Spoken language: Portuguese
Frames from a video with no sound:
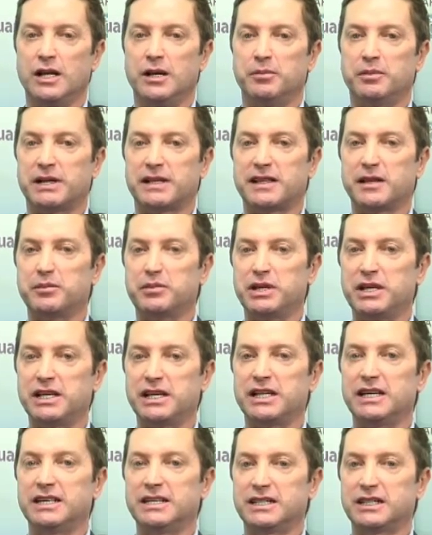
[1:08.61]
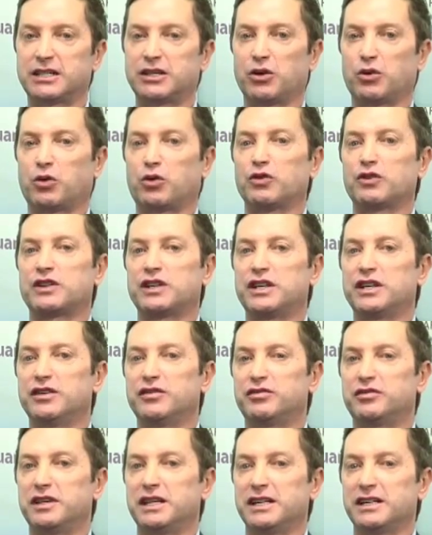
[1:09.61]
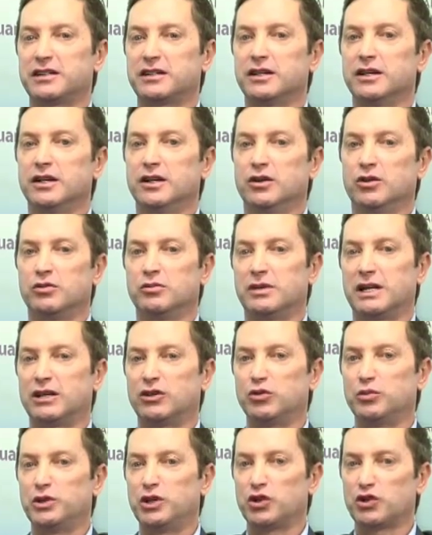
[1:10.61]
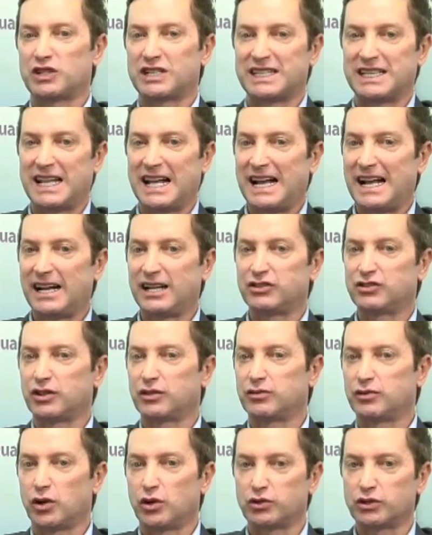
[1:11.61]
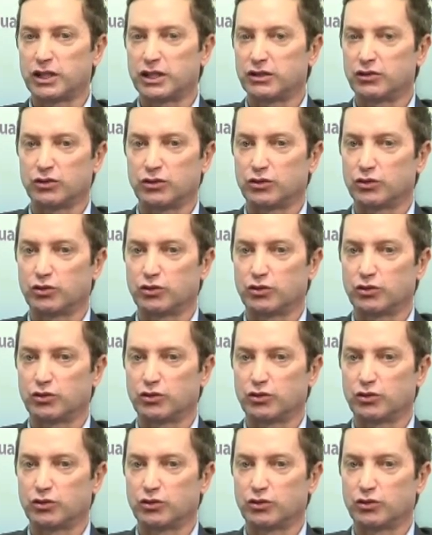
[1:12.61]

percebi eh, que eu conseguia ver uma luminosidade à volta do,